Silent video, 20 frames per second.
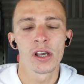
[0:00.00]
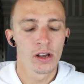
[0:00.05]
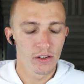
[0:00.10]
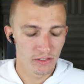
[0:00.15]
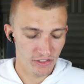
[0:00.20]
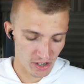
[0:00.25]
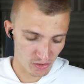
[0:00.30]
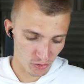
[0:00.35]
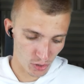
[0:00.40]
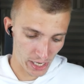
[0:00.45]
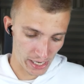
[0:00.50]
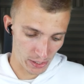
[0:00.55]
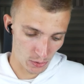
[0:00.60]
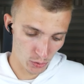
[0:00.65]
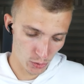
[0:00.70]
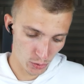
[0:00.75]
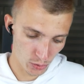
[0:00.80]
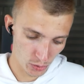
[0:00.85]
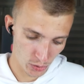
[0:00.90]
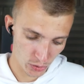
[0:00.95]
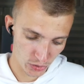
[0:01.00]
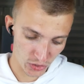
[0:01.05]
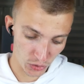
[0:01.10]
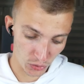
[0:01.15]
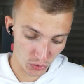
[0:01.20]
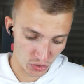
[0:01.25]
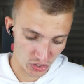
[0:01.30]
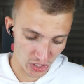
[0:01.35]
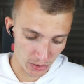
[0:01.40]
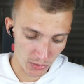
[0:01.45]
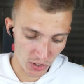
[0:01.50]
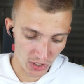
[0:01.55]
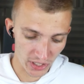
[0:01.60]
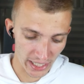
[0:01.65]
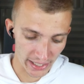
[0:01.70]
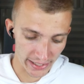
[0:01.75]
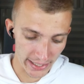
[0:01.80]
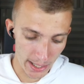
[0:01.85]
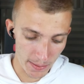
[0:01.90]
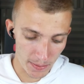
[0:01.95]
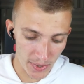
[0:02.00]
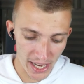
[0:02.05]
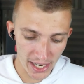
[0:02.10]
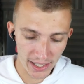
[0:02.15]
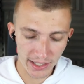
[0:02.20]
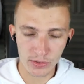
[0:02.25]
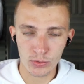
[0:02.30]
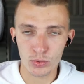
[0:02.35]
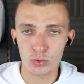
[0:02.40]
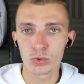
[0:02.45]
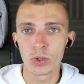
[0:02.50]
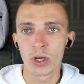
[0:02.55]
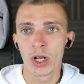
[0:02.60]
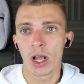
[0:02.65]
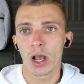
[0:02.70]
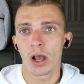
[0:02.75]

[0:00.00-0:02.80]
enfin voilà, le, si on, jamais on a un appel et tout.